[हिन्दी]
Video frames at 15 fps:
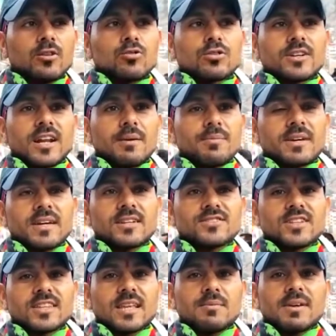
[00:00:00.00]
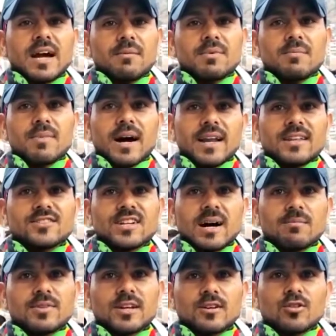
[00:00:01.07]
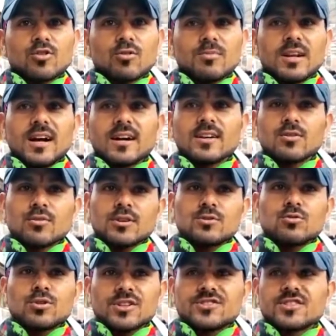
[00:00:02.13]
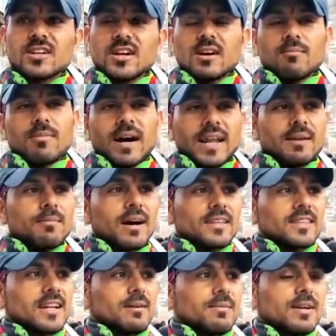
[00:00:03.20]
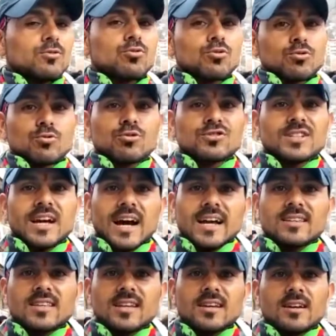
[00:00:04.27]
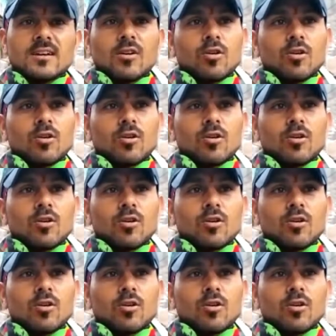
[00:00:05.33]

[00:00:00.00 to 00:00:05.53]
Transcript: तो ट्रैफिक के चलते भी यहाँ पे भारी जाम देखने को मिला क्योंकि टूरिस्ट भारी मात्रा में दूर दूर से आए थे